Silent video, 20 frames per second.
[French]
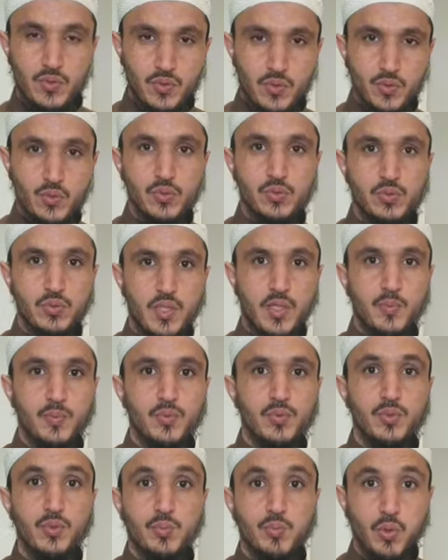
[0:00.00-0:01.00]
que ce couteau-là
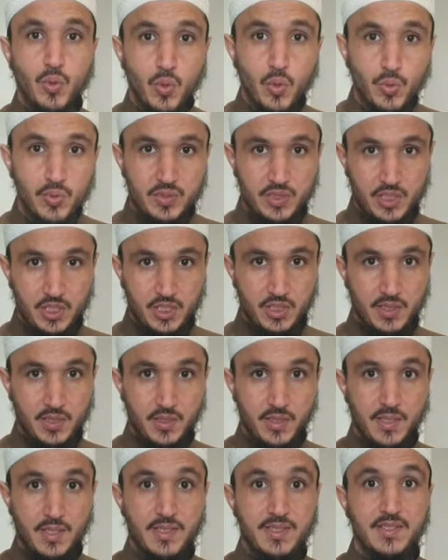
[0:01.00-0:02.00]
peut te
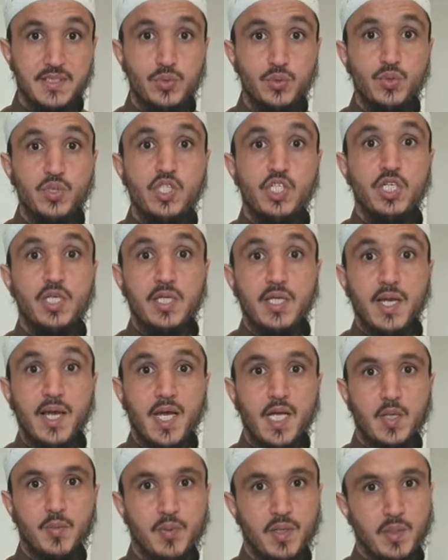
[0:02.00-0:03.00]
protéger, c'est du shirk
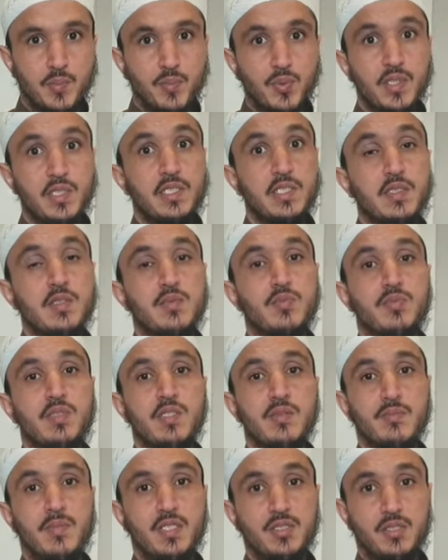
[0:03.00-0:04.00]
akbar,
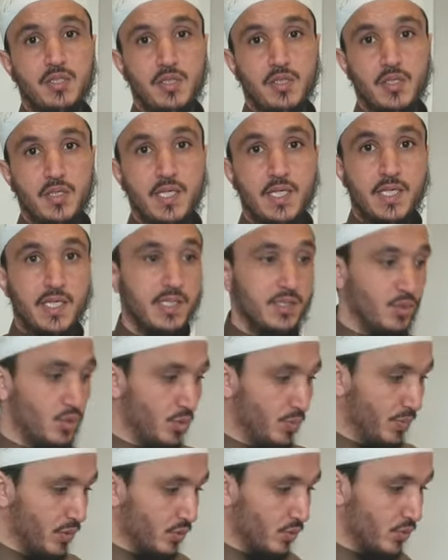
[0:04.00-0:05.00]
polythéisme majeur. Et si
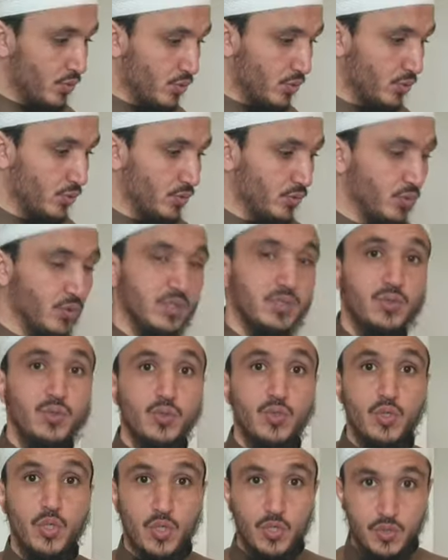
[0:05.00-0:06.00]
tu penses que ce couteau est
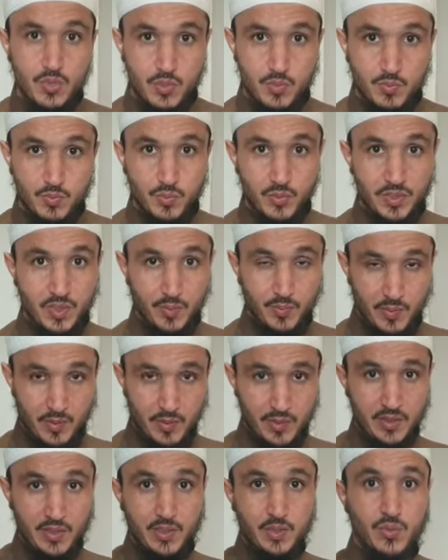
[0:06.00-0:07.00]
une cause pour ta
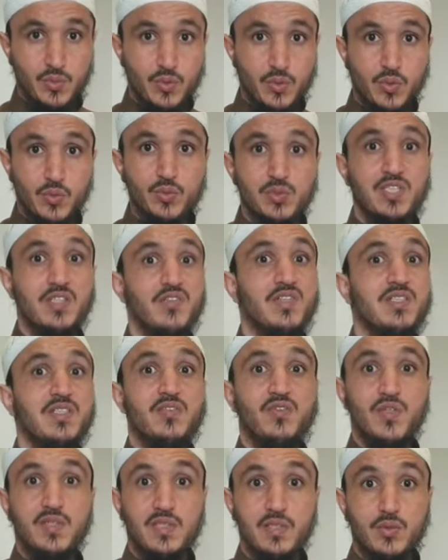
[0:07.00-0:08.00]
protection ou t'éviter
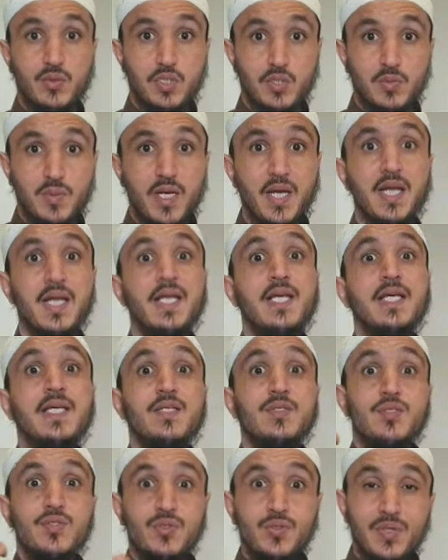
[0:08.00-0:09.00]
de faire des cauchemars,
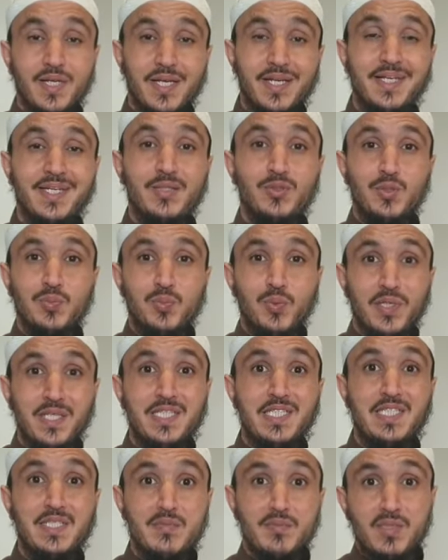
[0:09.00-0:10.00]
cela est du
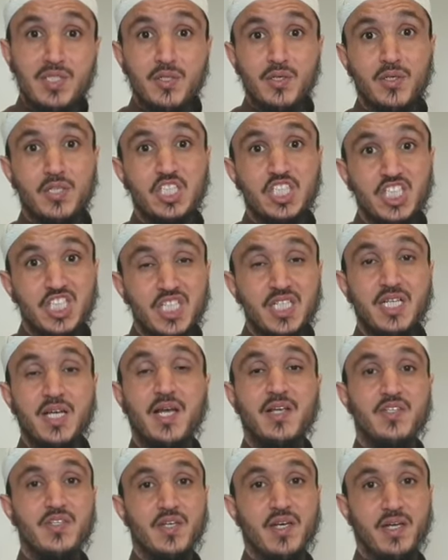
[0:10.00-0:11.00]
poétisme mineur, shirk
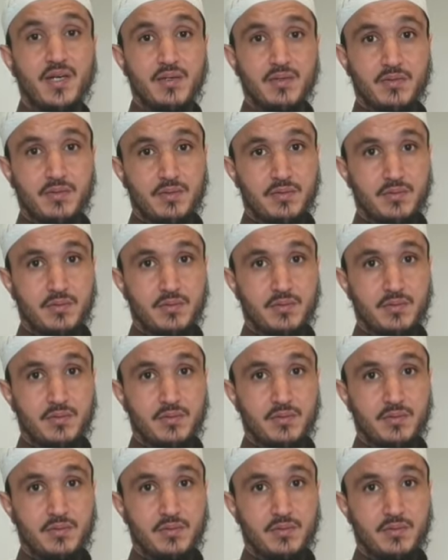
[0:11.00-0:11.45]
asra.